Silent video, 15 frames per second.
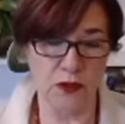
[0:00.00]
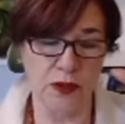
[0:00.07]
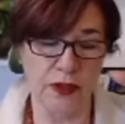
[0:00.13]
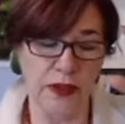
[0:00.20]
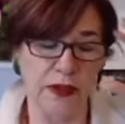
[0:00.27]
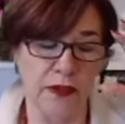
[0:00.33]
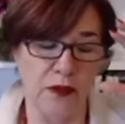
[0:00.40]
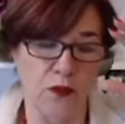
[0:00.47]

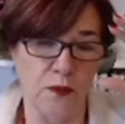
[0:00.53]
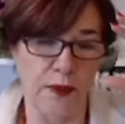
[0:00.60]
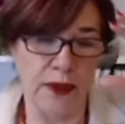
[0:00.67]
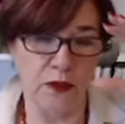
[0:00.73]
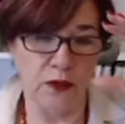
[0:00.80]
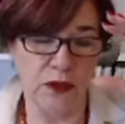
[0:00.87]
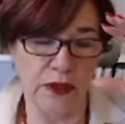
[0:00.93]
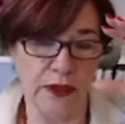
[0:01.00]
el
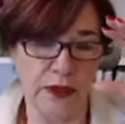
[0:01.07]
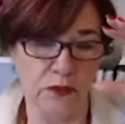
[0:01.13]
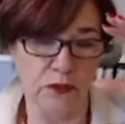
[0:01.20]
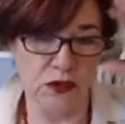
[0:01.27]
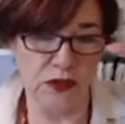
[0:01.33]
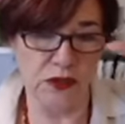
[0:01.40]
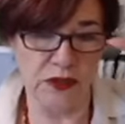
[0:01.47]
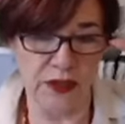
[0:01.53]
humano tiene un
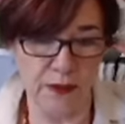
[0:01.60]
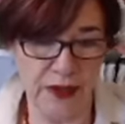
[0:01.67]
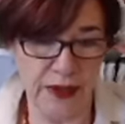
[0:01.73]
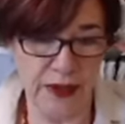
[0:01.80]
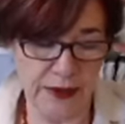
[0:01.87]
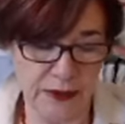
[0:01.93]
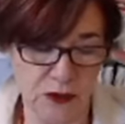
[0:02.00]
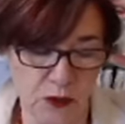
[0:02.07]
sistema
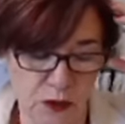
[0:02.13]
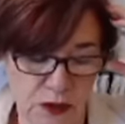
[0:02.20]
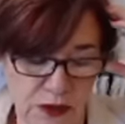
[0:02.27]
eléctrico,